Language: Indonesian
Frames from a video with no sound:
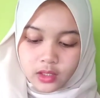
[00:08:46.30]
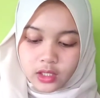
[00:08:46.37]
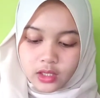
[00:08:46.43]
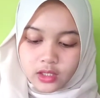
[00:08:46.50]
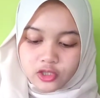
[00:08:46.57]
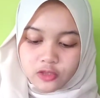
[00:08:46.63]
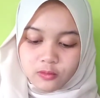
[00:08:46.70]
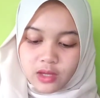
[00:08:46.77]
kita
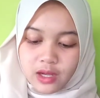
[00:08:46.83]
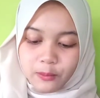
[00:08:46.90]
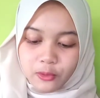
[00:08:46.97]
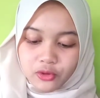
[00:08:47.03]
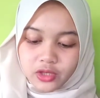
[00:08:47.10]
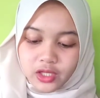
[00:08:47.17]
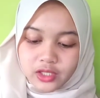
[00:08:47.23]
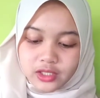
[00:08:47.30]
coba
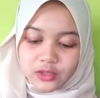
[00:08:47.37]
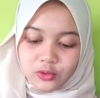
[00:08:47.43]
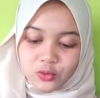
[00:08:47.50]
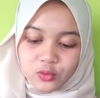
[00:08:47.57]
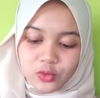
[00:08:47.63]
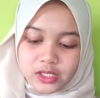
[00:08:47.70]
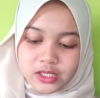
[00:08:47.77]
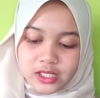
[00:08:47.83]
potek satu
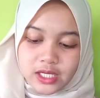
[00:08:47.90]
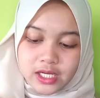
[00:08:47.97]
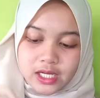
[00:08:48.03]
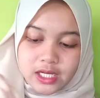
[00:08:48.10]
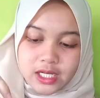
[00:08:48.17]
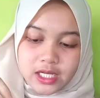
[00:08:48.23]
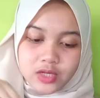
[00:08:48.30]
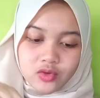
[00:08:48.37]
dulu aja yang
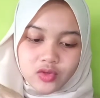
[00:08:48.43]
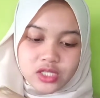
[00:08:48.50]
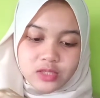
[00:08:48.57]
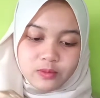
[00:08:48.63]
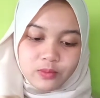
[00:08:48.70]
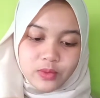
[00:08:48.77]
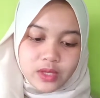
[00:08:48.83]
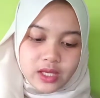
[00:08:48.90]
agak
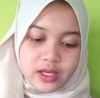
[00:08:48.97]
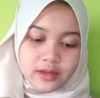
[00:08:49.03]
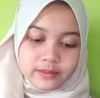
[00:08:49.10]
crispy